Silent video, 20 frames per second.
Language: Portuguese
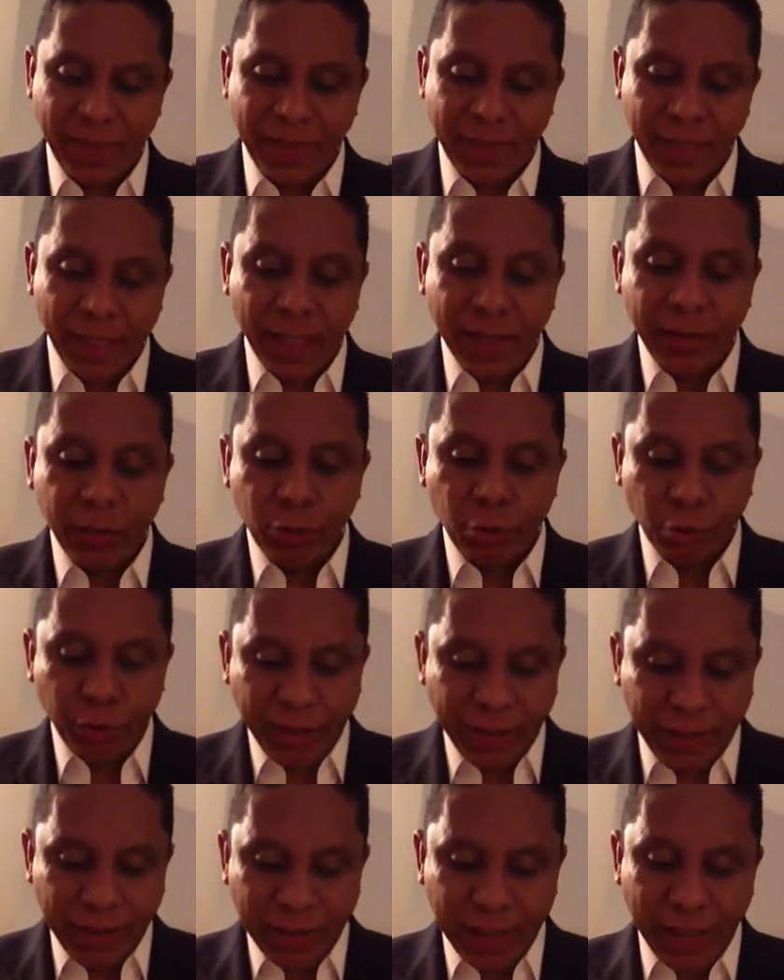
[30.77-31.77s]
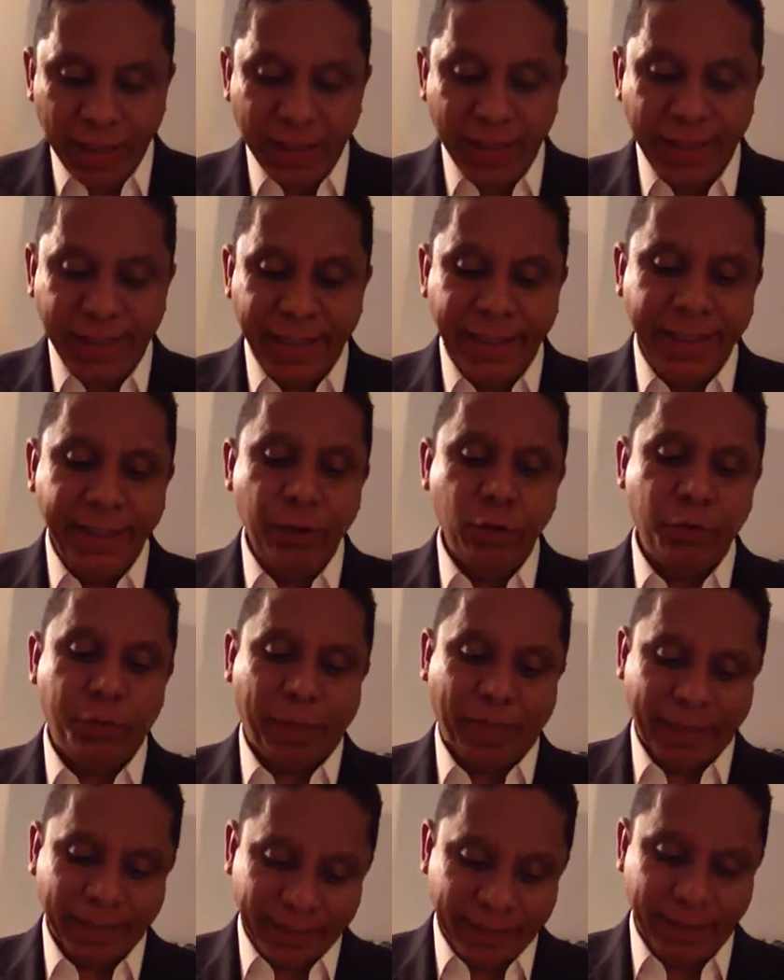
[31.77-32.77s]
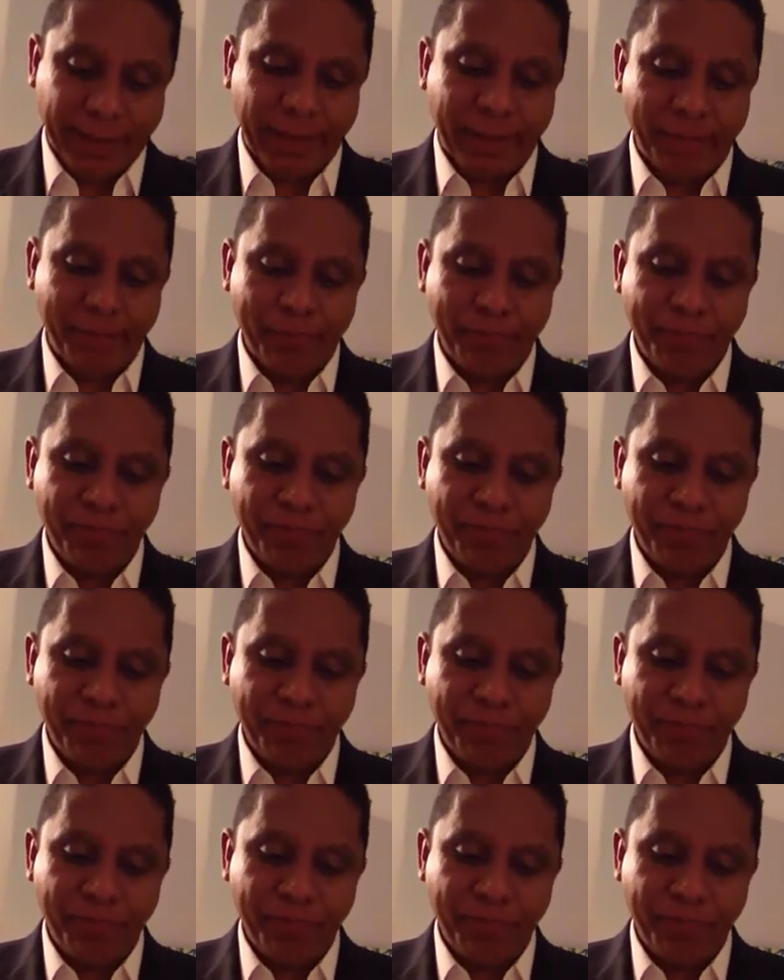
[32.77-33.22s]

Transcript: e a andorinha ninho para si,